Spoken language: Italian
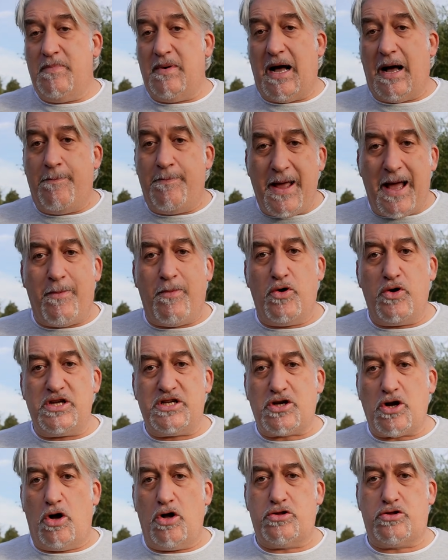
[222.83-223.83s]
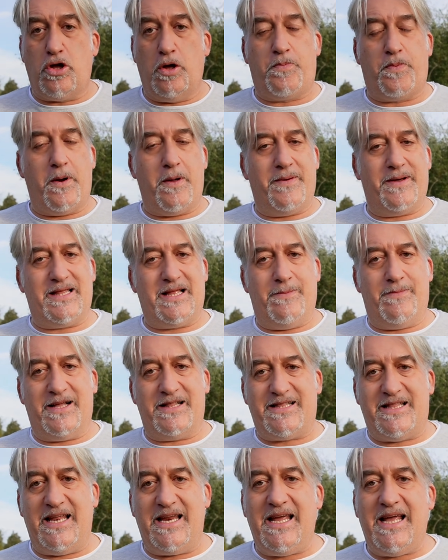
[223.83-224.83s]
abbiamo risolto il problema della
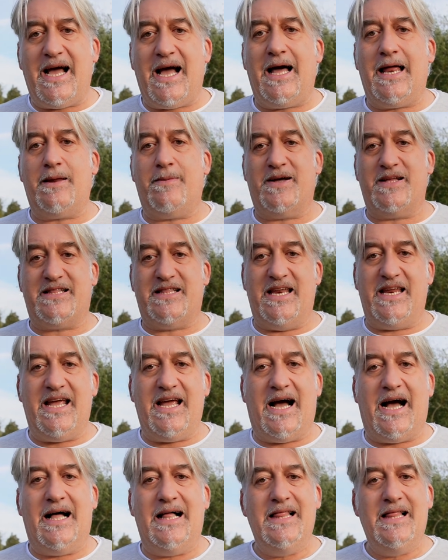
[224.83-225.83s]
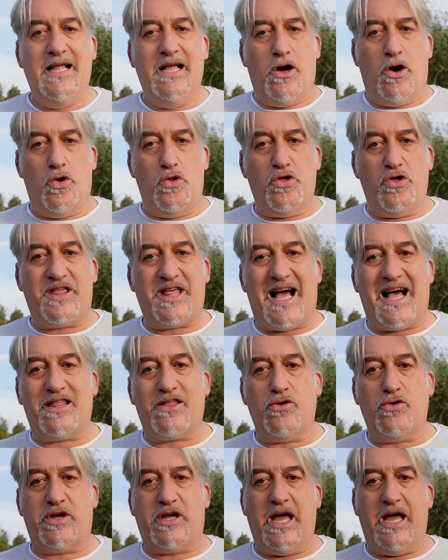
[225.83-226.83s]
batteria, la batteria ho
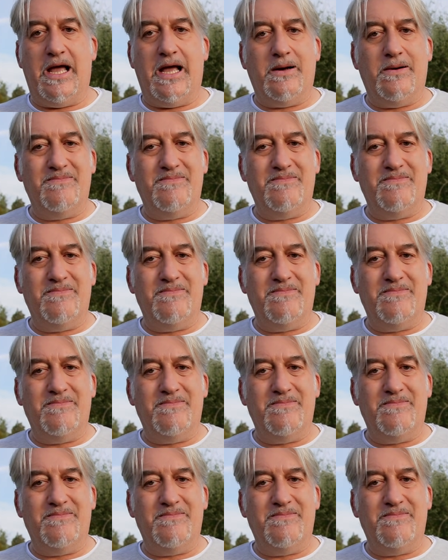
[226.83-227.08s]
notato che